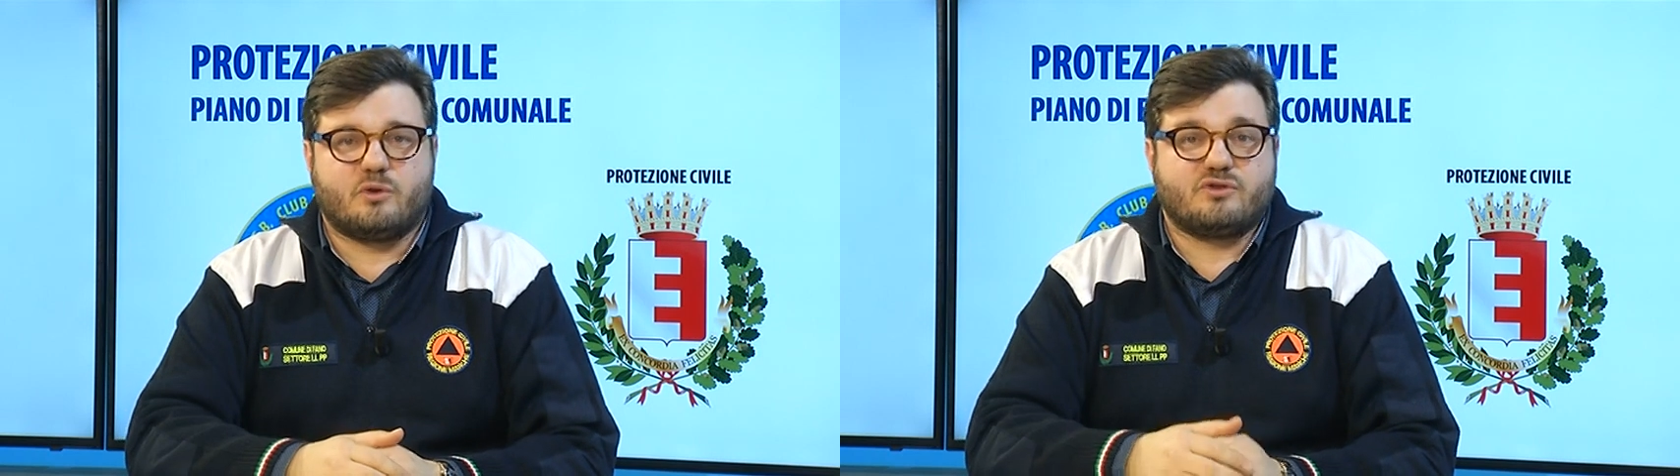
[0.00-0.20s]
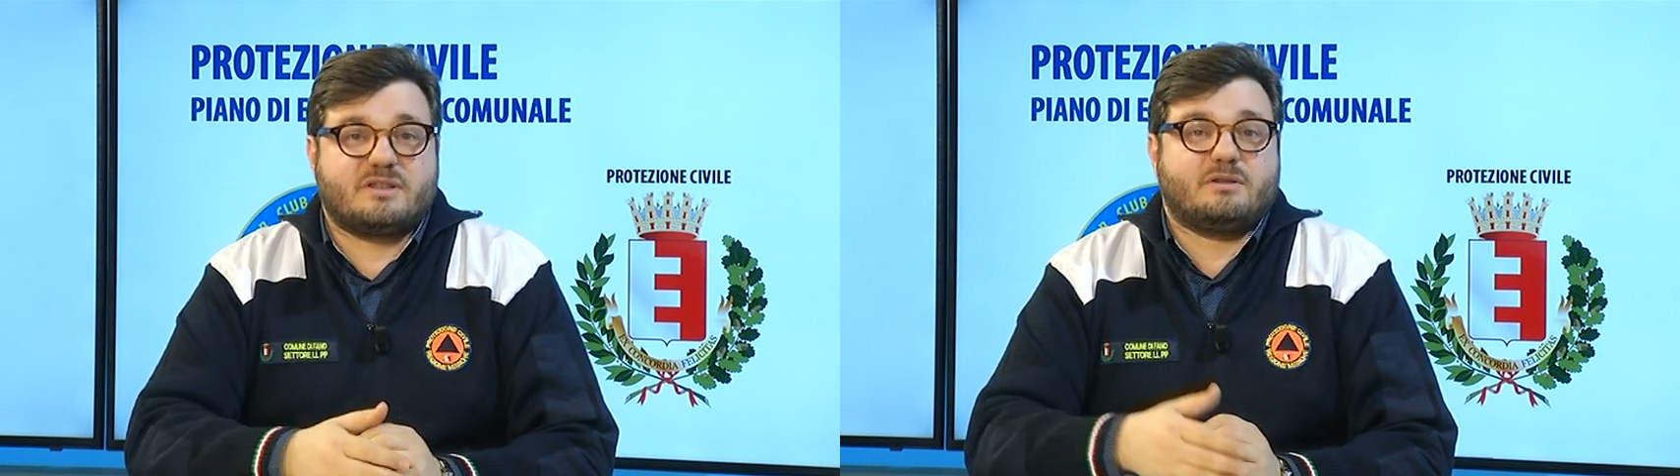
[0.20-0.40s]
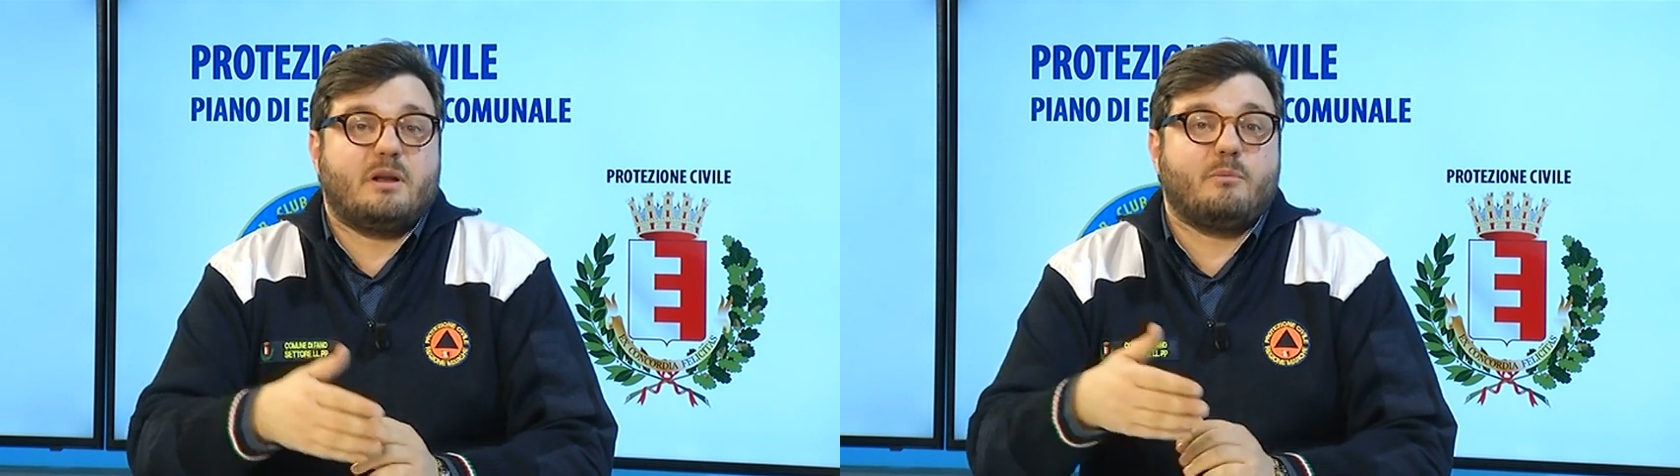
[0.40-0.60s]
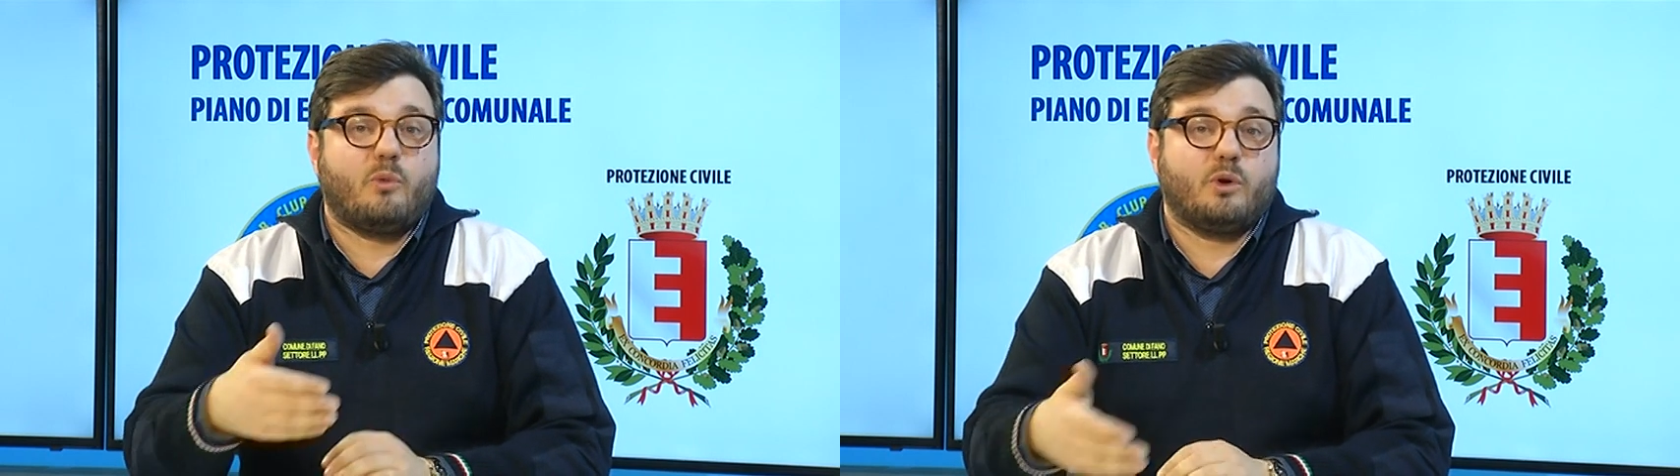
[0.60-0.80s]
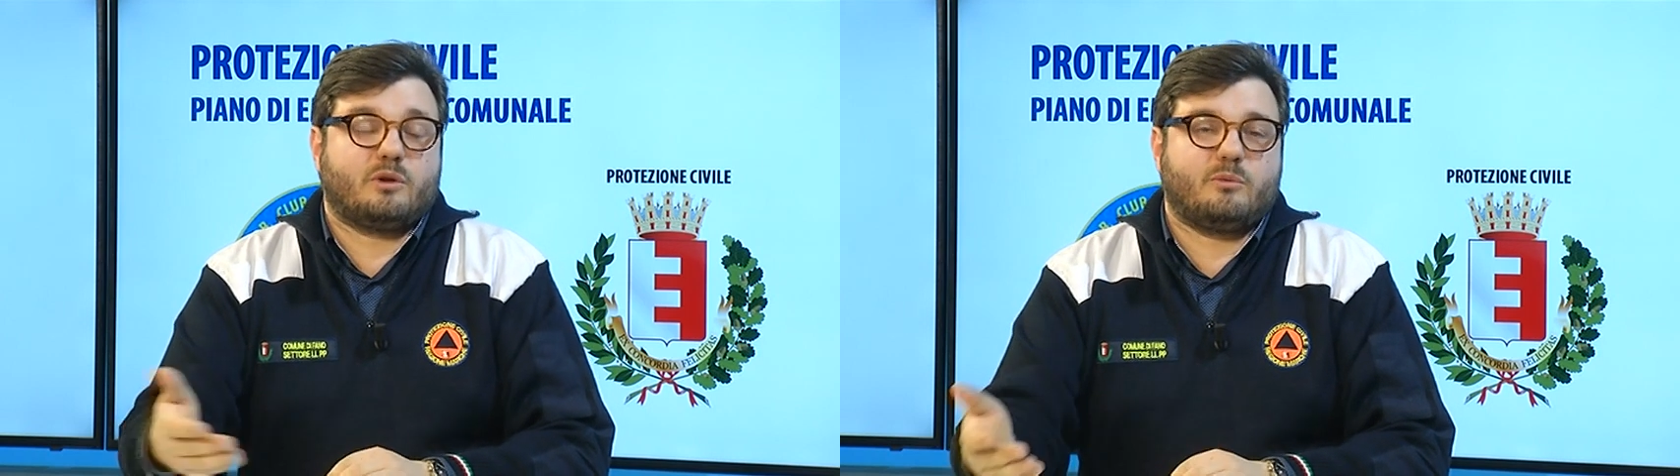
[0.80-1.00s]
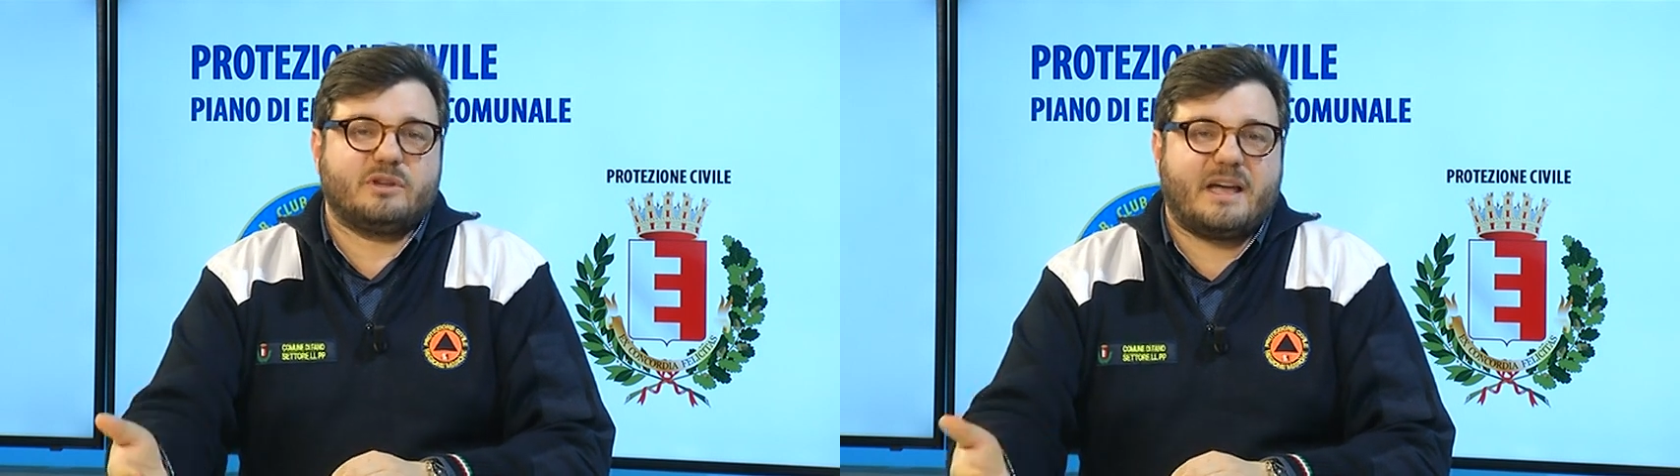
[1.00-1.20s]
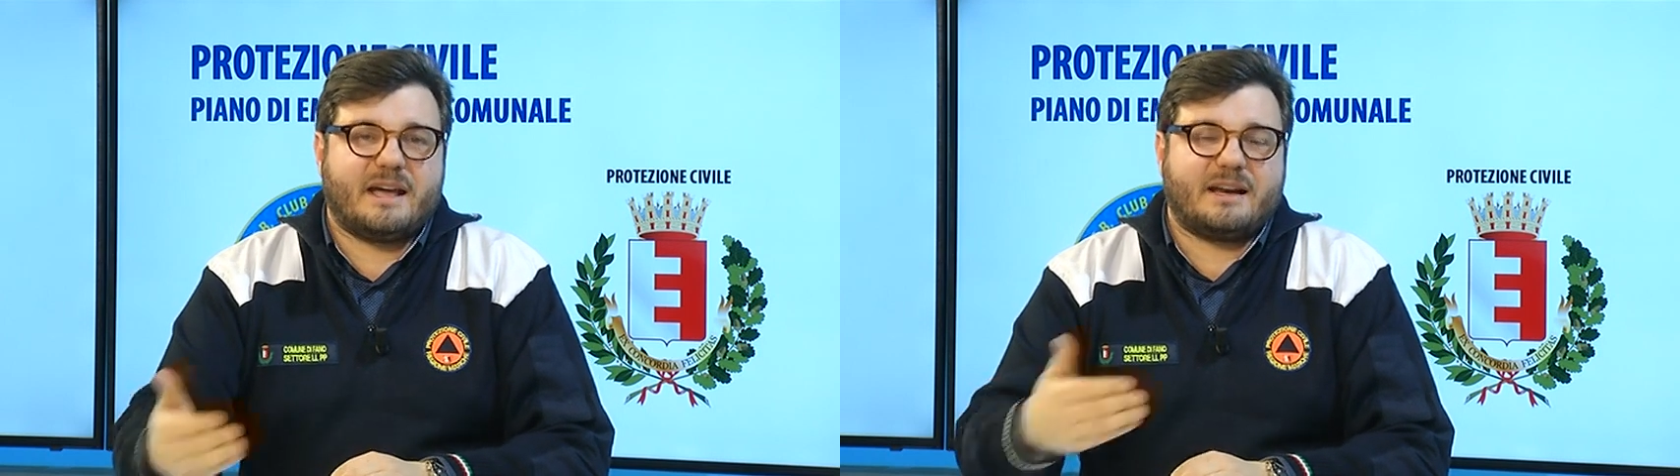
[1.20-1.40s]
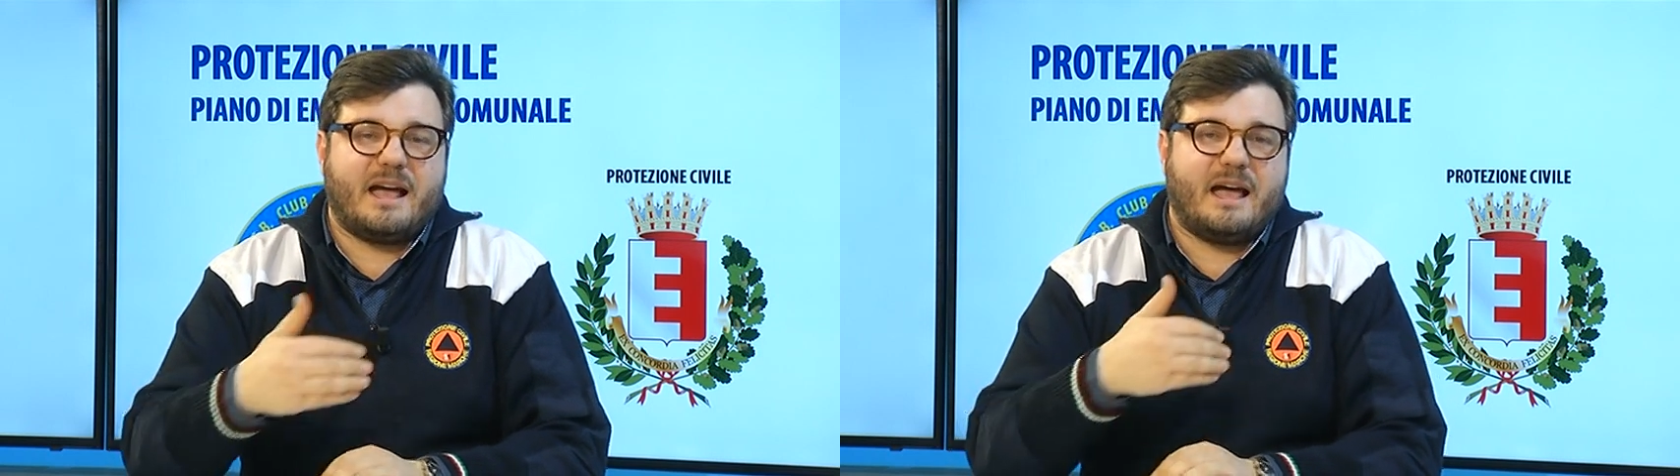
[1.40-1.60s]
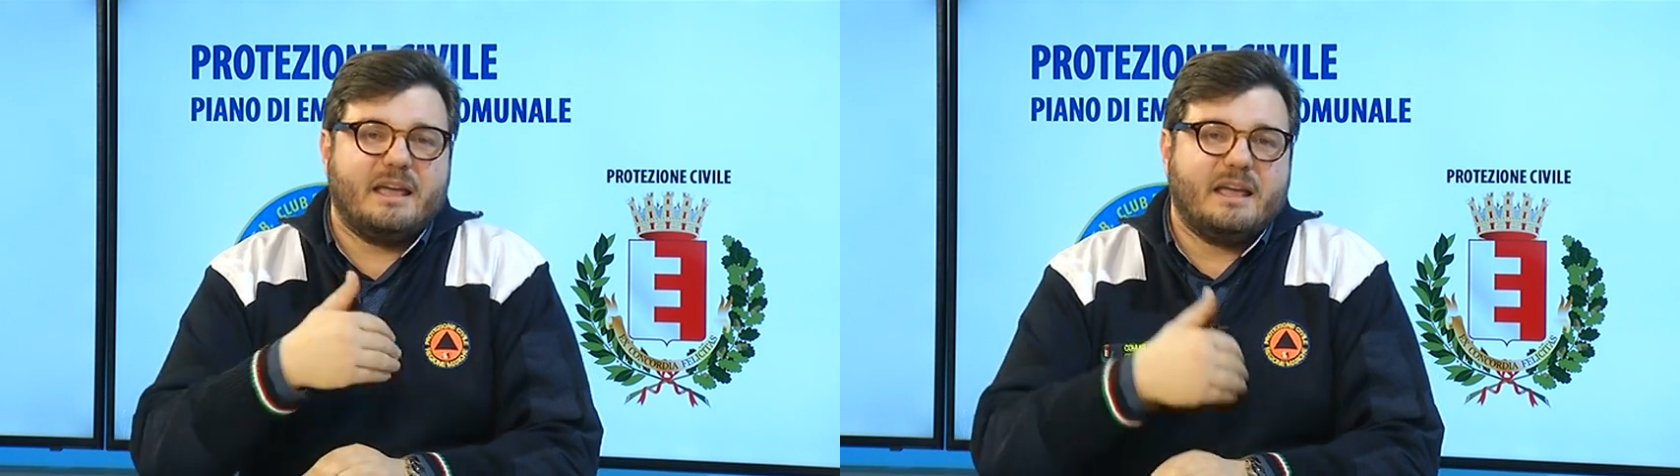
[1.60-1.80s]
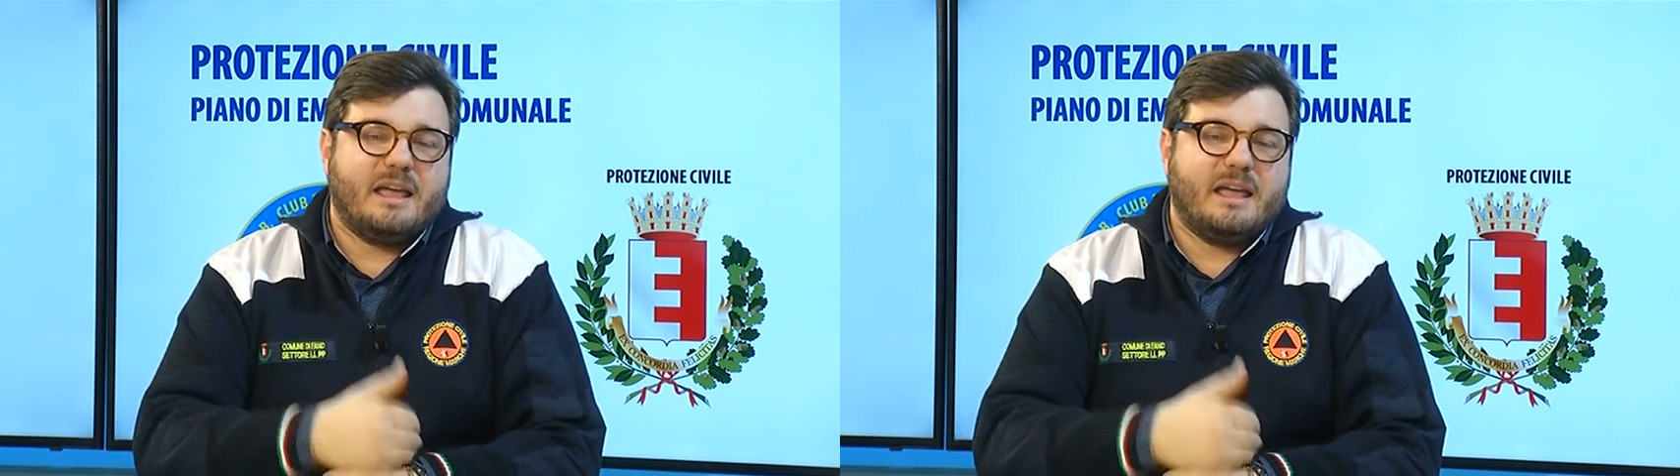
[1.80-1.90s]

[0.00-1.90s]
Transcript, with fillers: concezione molto moderna,